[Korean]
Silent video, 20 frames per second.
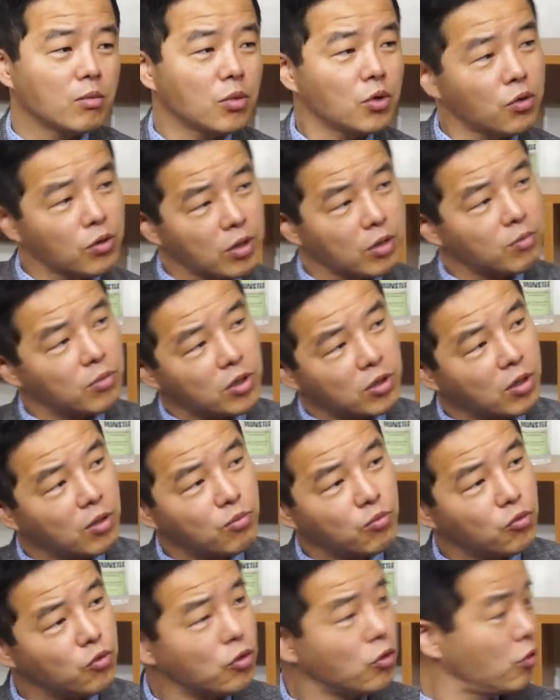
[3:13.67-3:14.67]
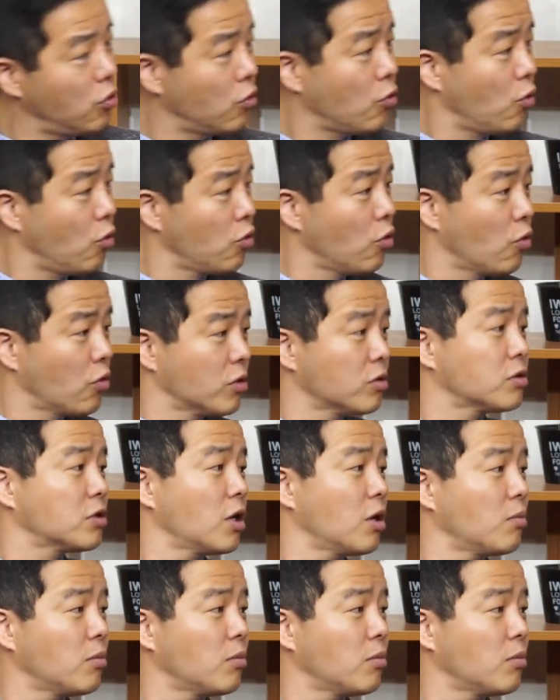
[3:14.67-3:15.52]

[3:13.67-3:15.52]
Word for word: 뭐 여기 뭐 건물 요 근처에